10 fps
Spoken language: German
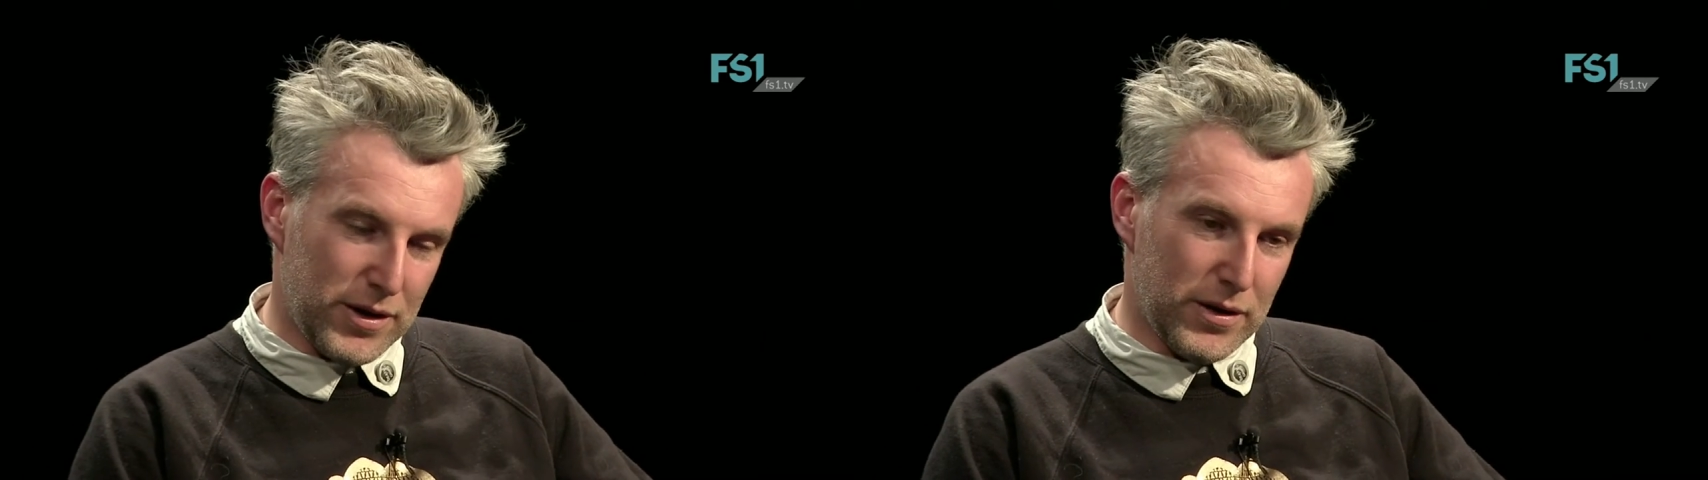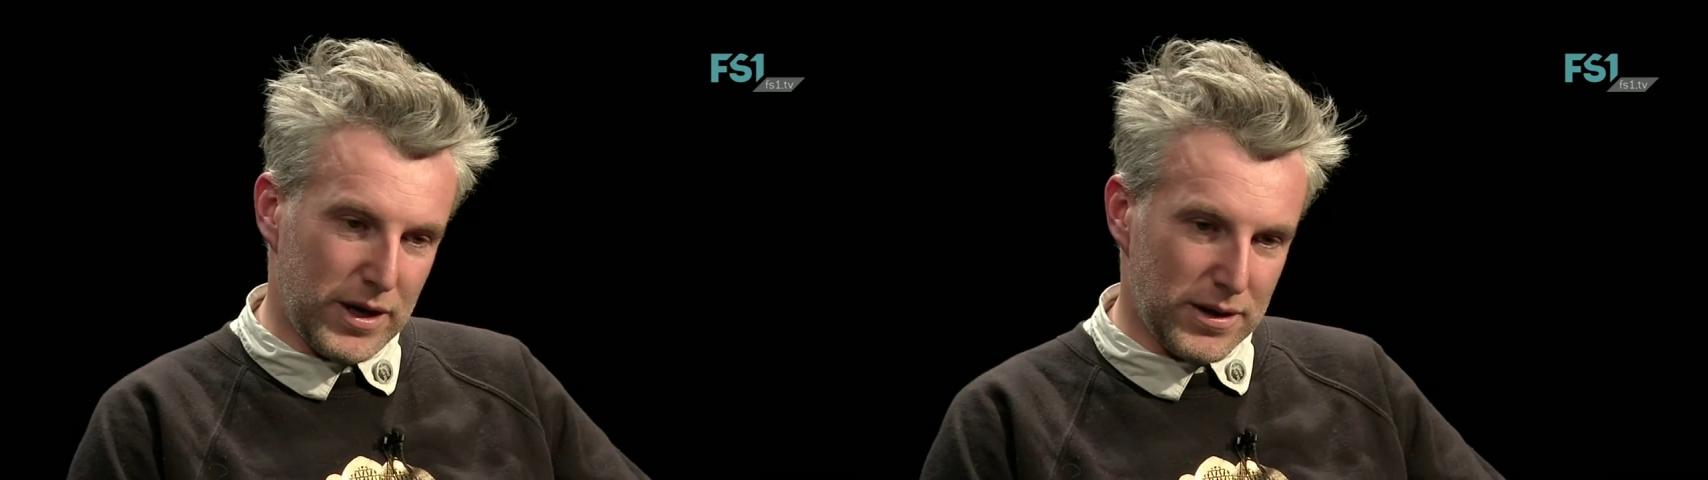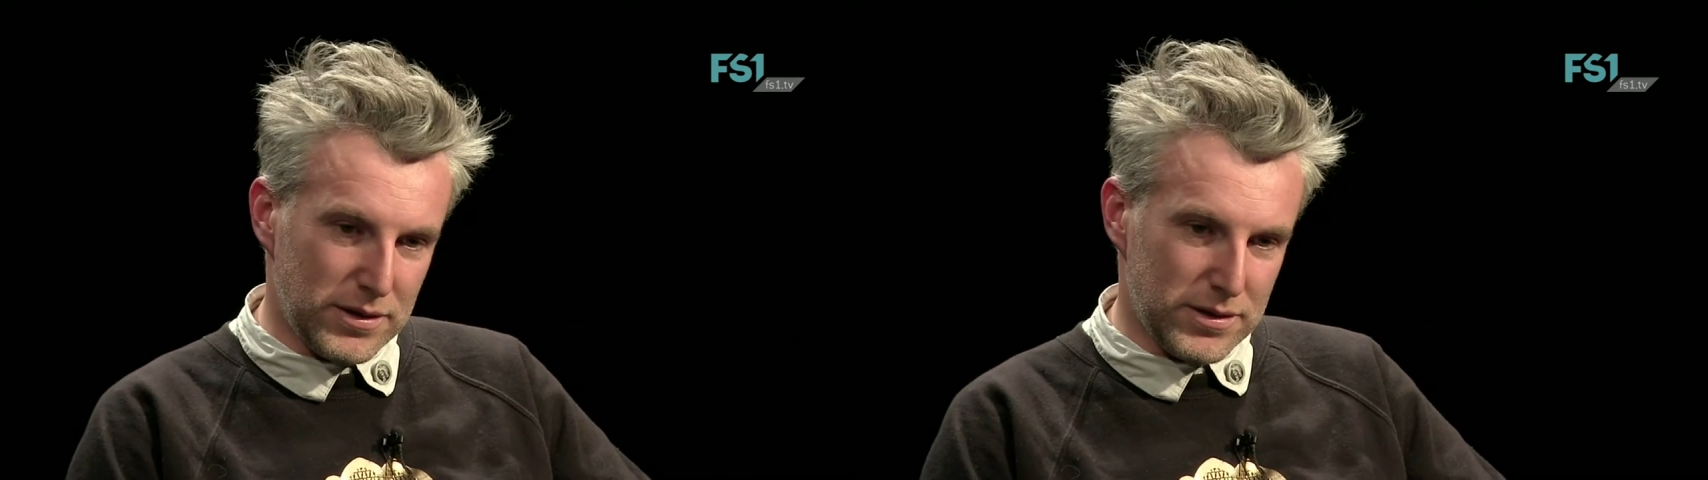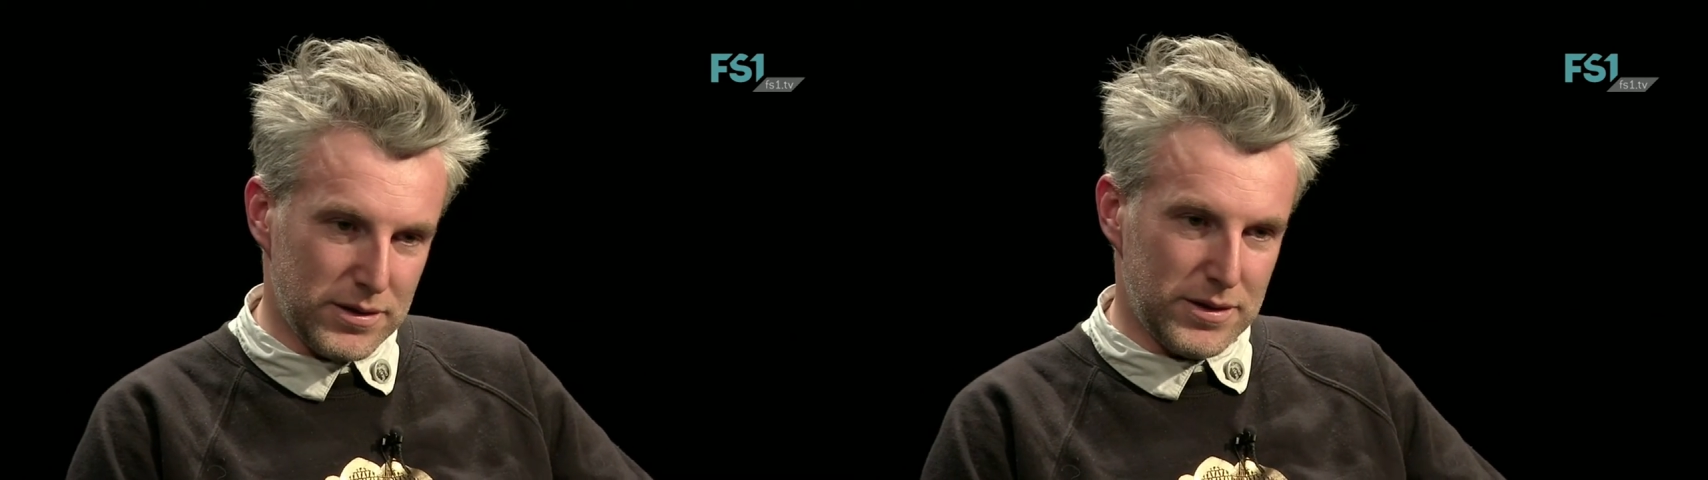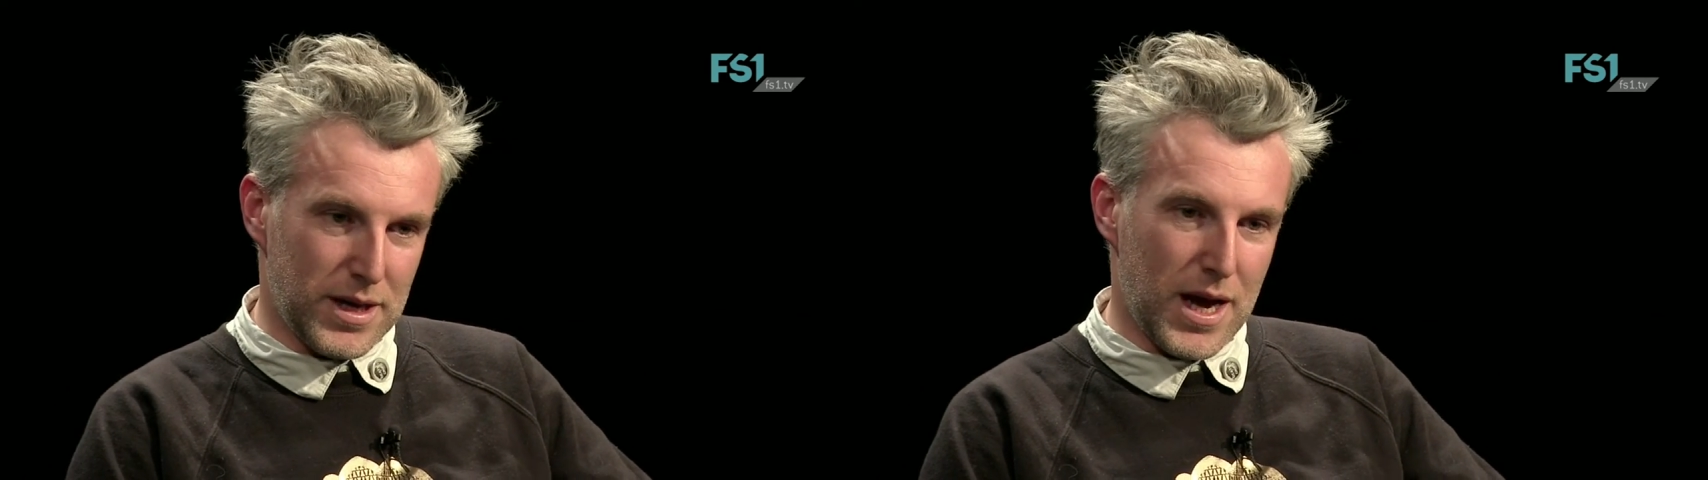
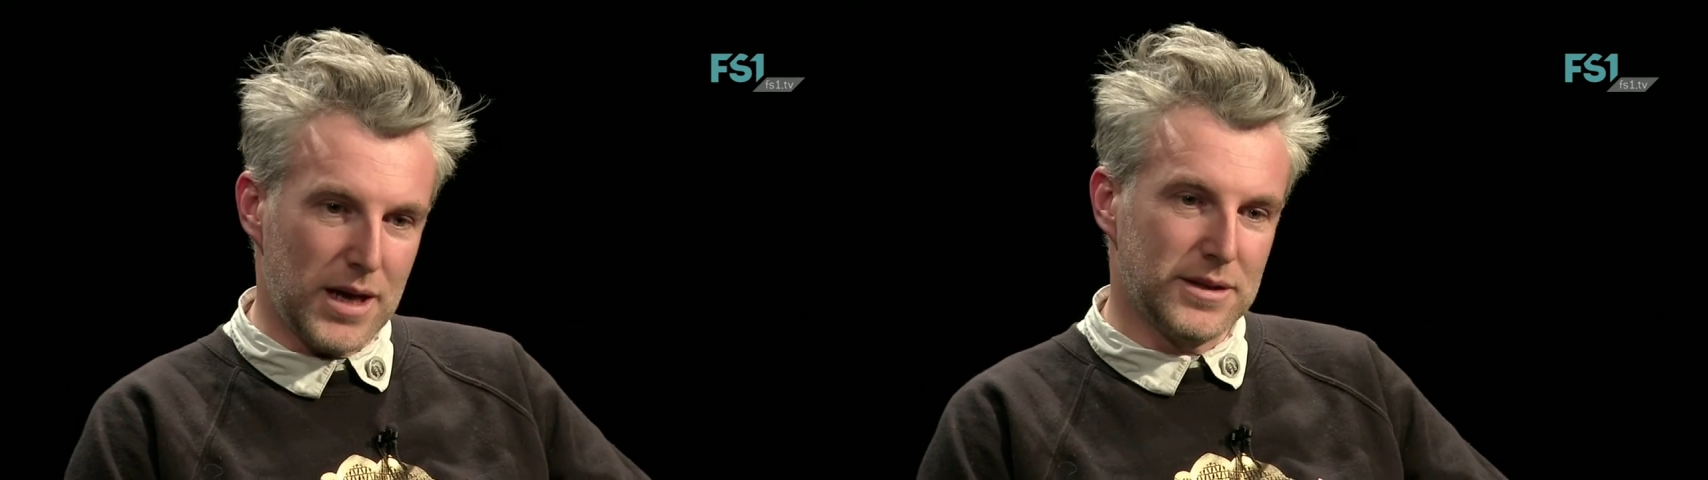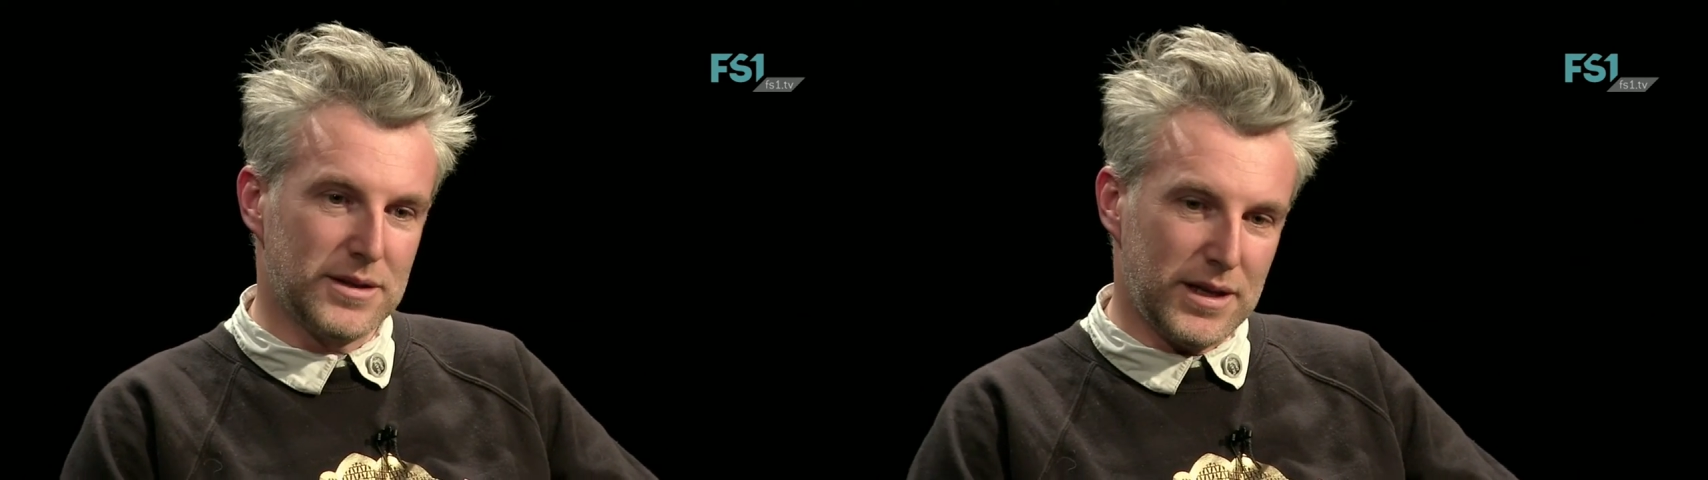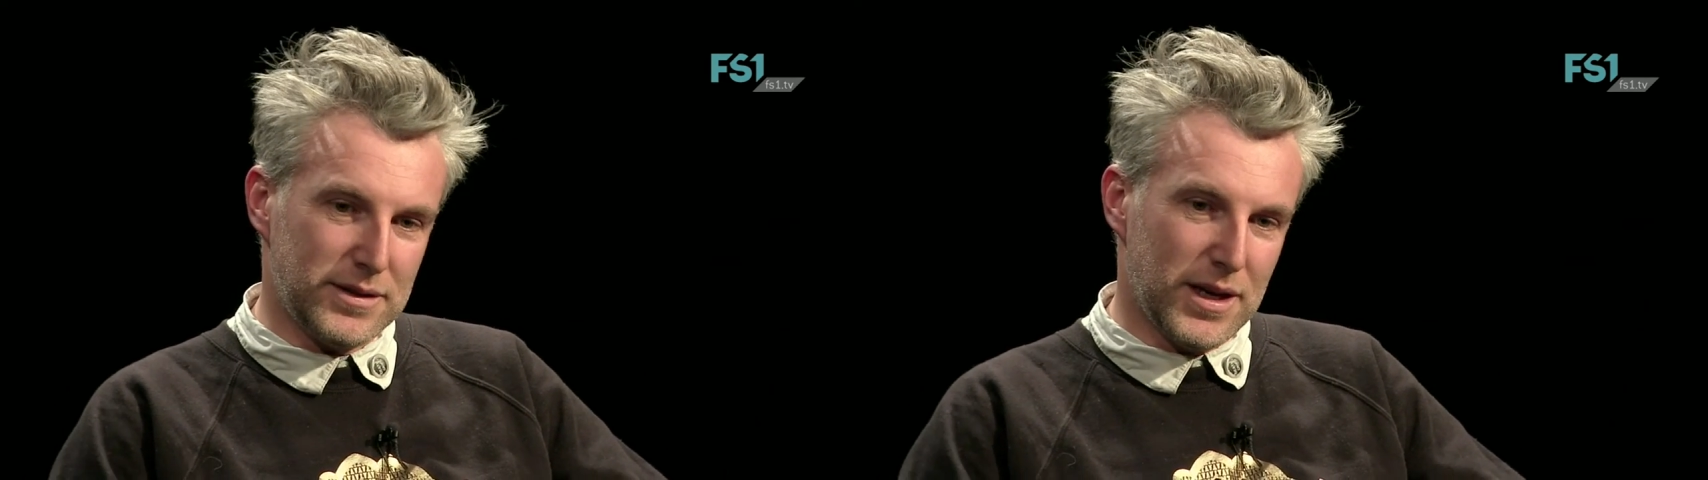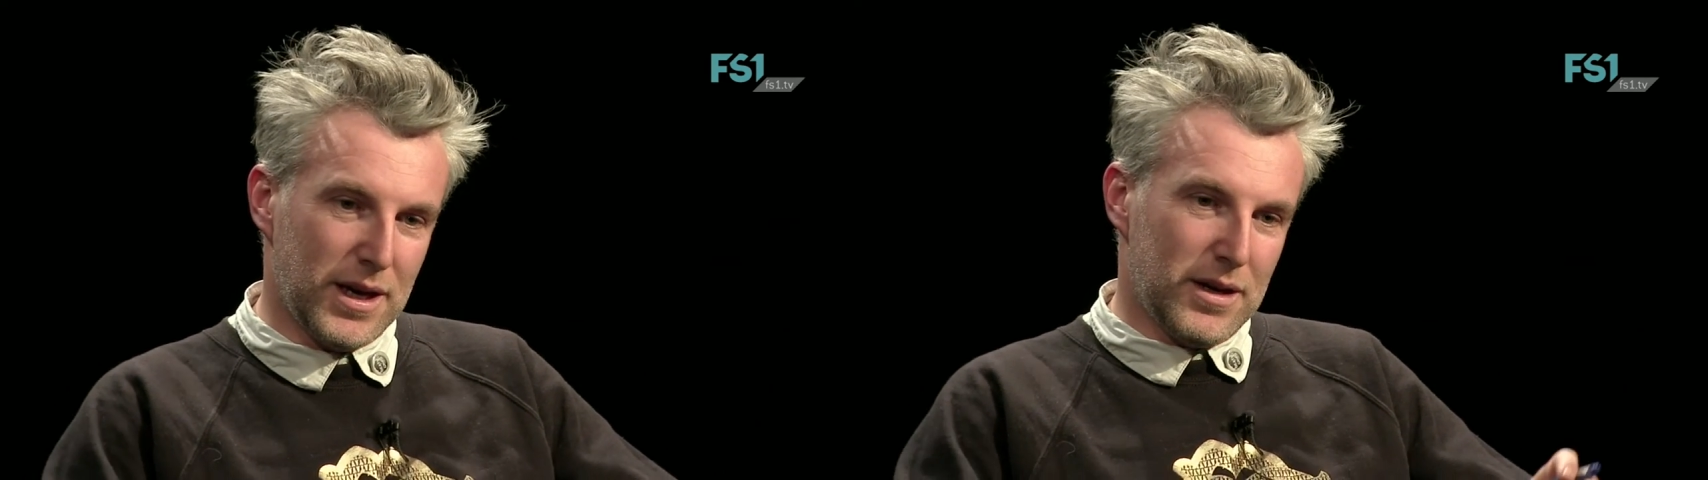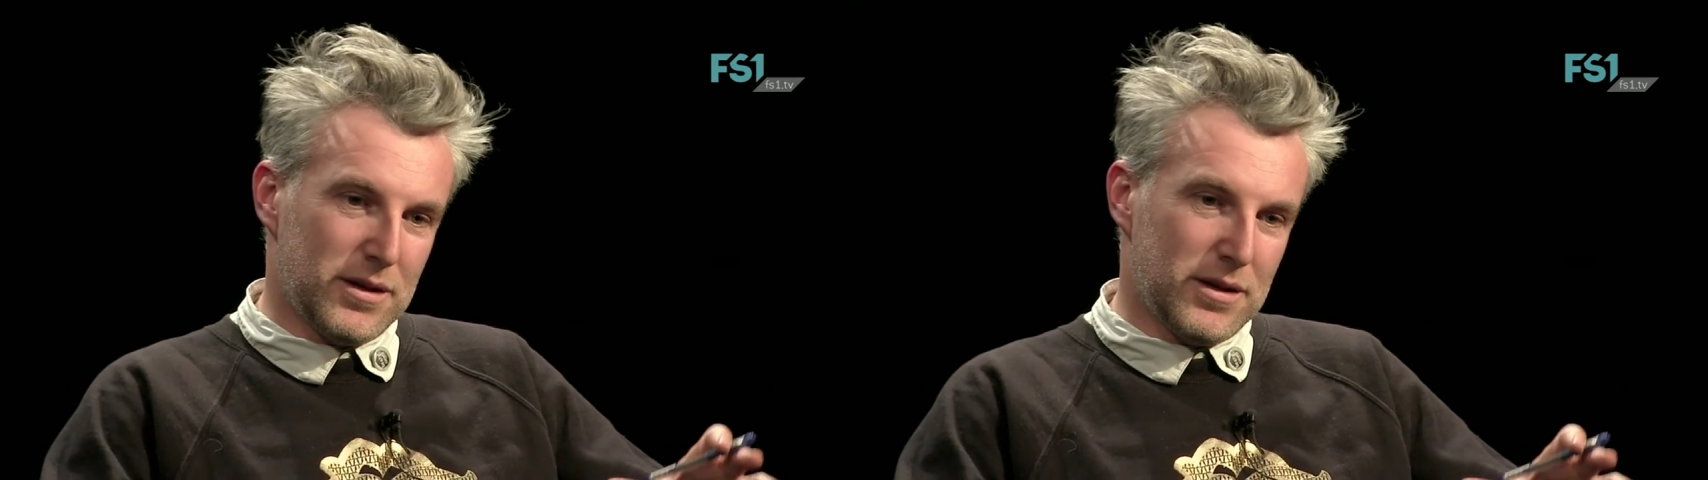theoretischen Teil, das heißt,